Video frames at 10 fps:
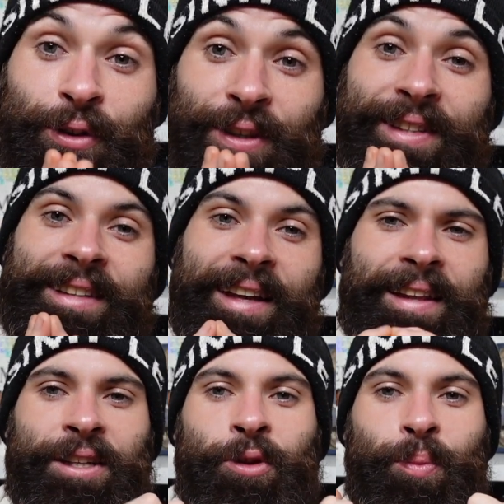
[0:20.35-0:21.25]
de cette
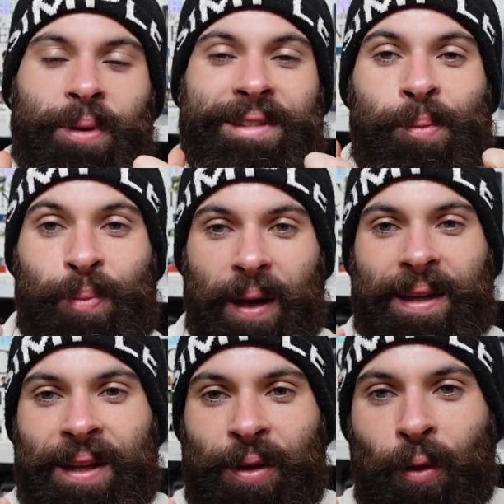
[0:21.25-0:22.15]
année. Je ne pensais pas
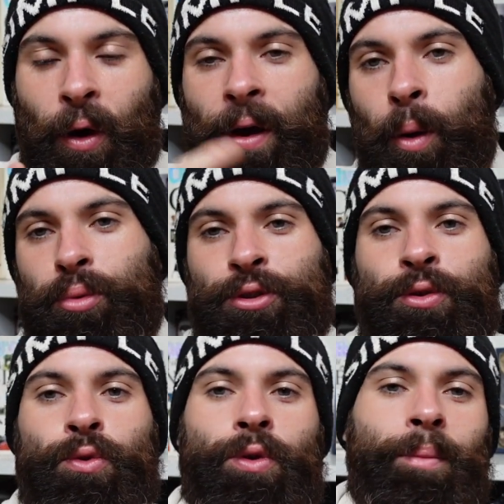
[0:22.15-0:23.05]
qu'il y en aurait. En plus, je
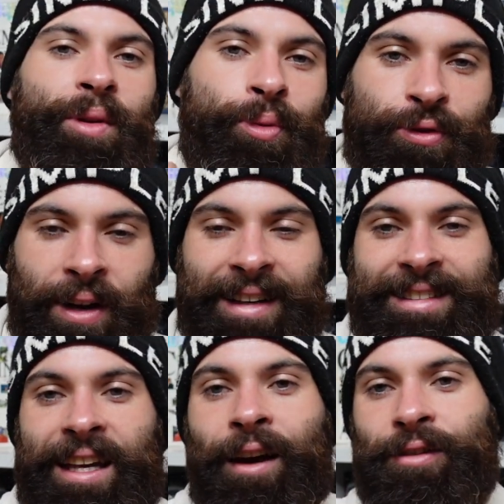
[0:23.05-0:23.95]
suis toujours un petit peu sur la
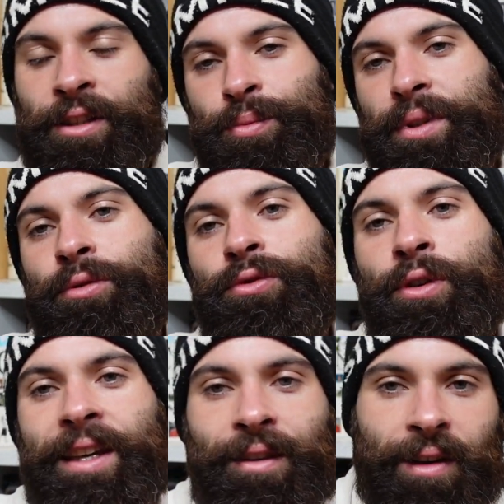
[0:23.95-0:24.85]
réserve. Hein. Je mets
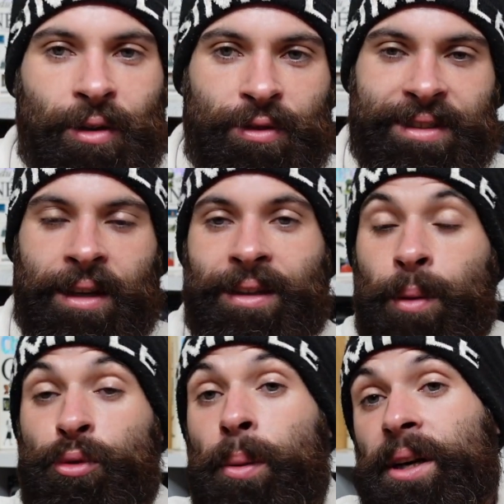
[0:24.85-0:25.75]
toujours 4,5 et
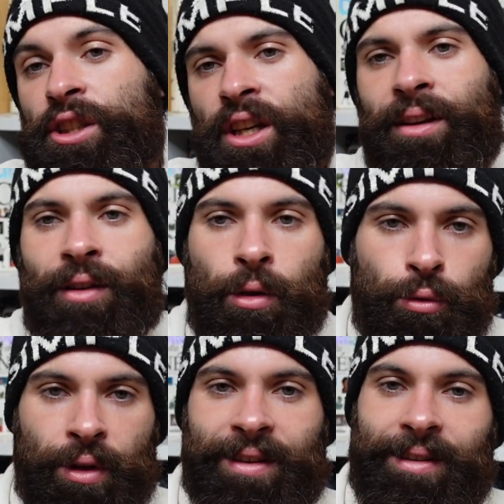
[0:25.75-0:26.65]
puis après je
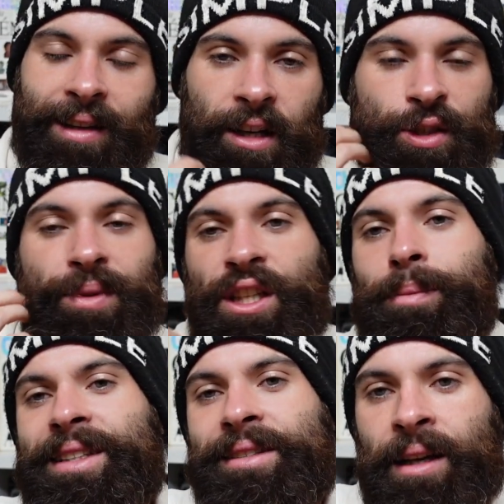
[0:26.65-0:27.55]
réévalue, etc. Je mets
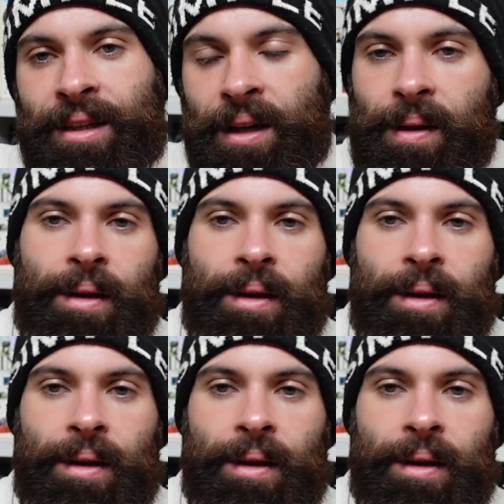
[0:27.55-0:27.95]
jamais 5.